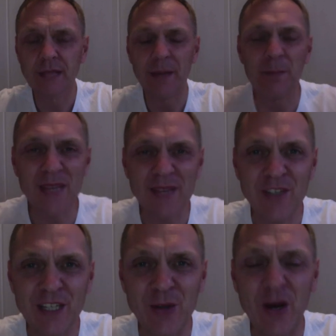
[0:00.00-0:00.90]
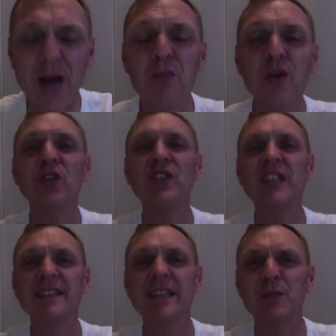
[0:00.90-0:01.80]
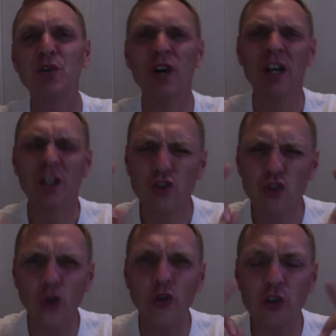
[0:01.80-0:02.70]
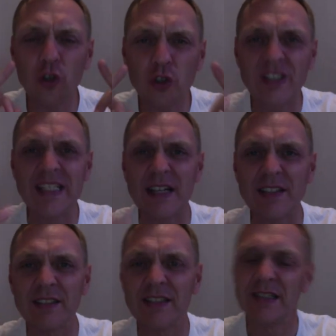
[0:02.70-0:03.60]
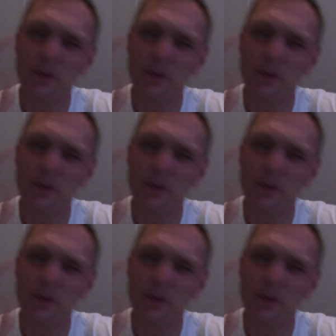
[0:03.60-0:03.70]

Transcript: Bienvenido a Buenos Días Cripto todos los días,